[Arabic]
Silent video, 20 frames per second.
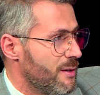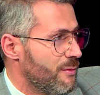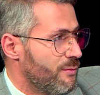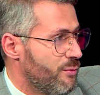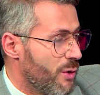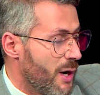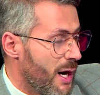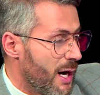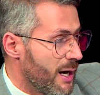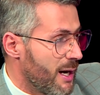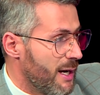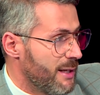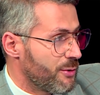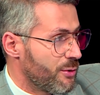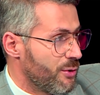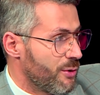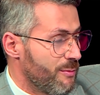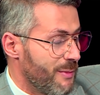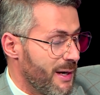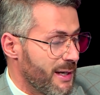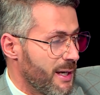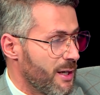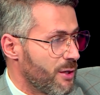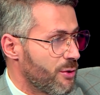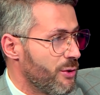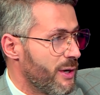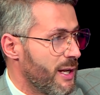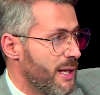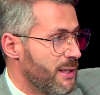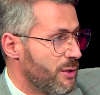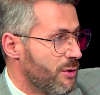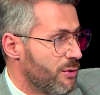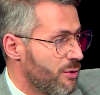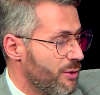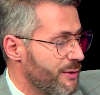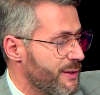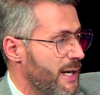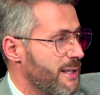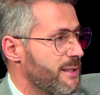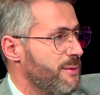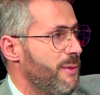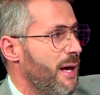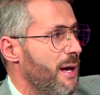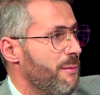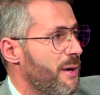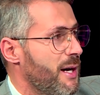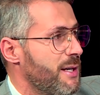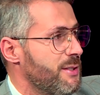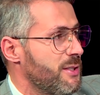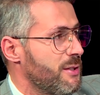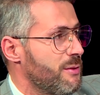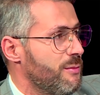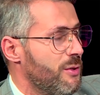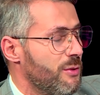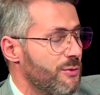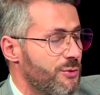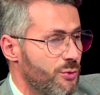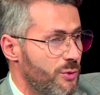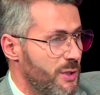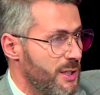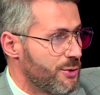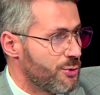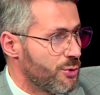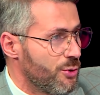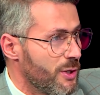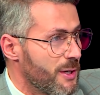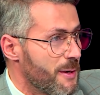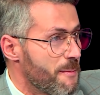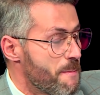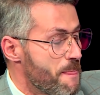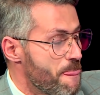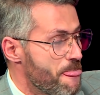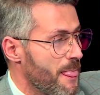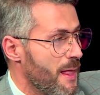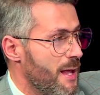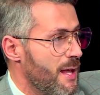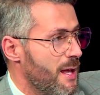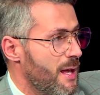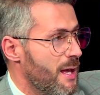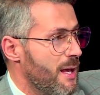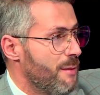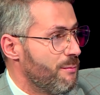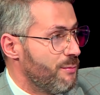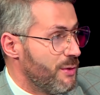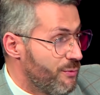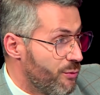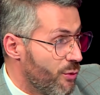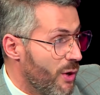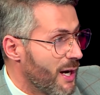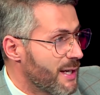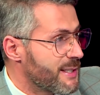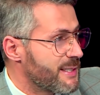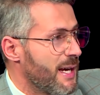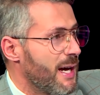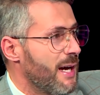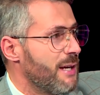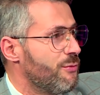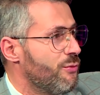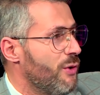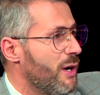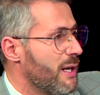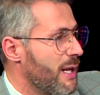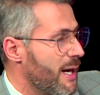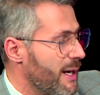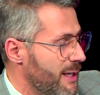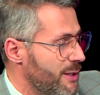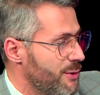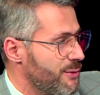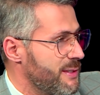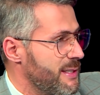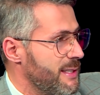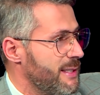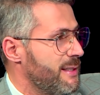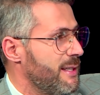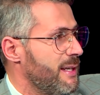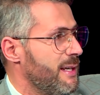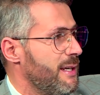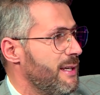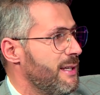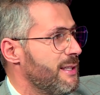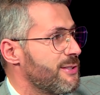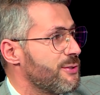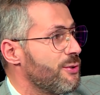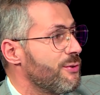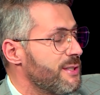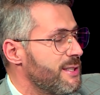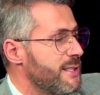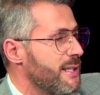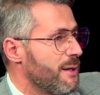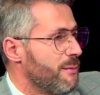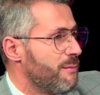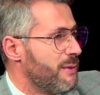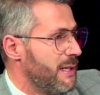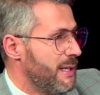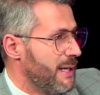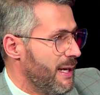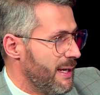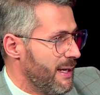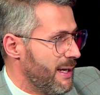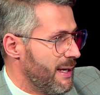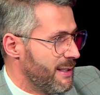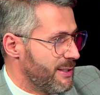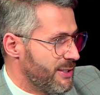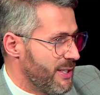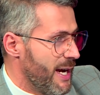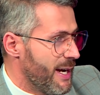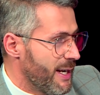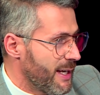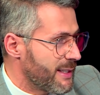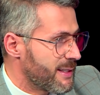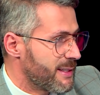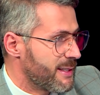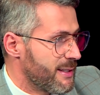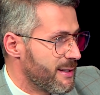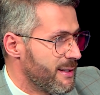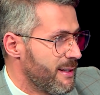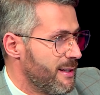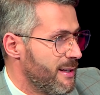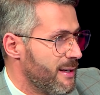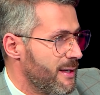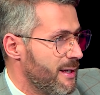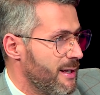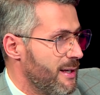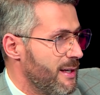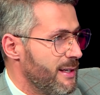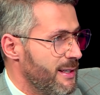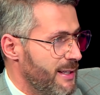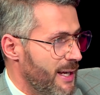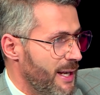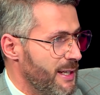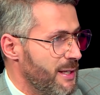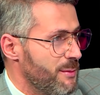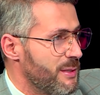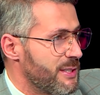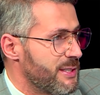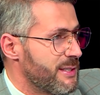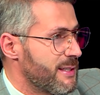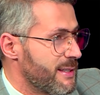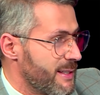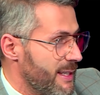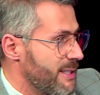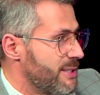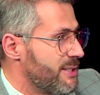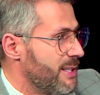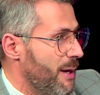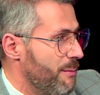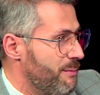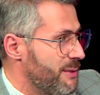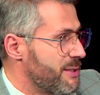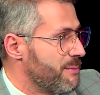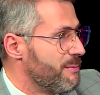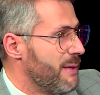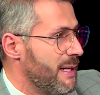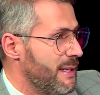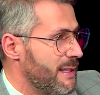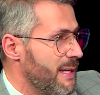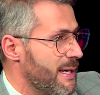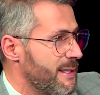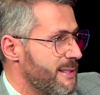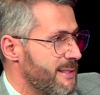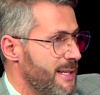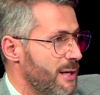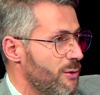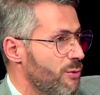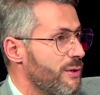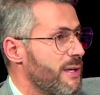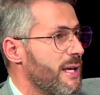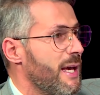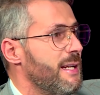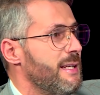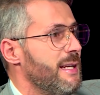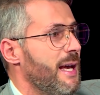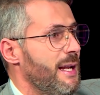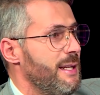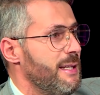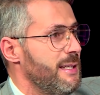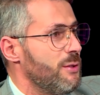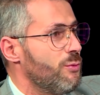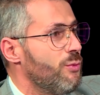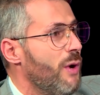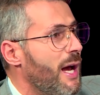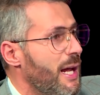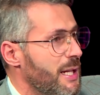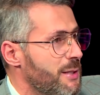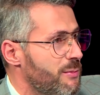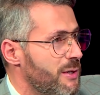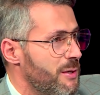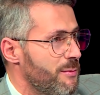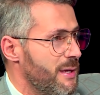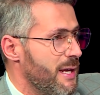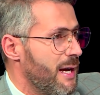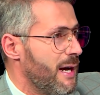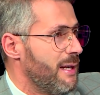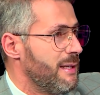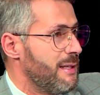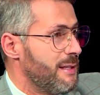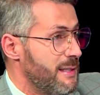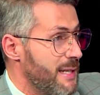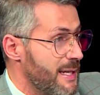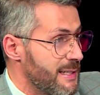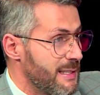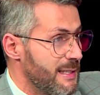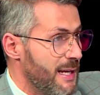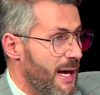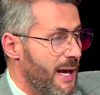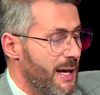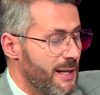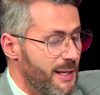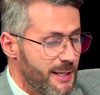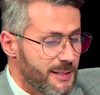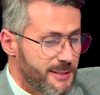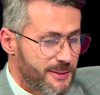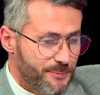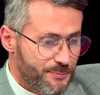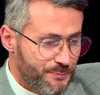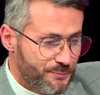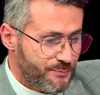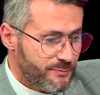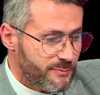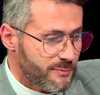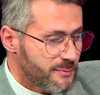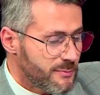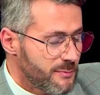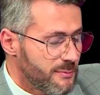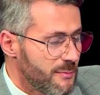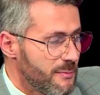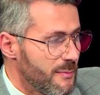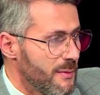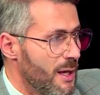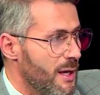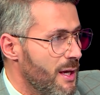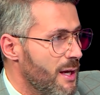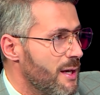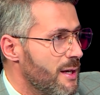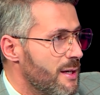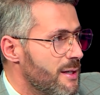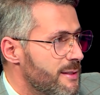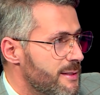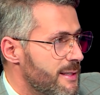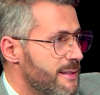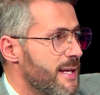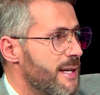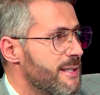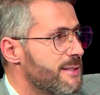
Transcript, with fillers: فواغ ان تروك ماغري كو راني اون كونتاكت مع براتيكمون تو لي jours مي فواغ سا اي voir لا réussite et باللي شاركت يعني مش ترجع باسمها للناس يا لو كان يعني 1% للناس اللي عانت سي ان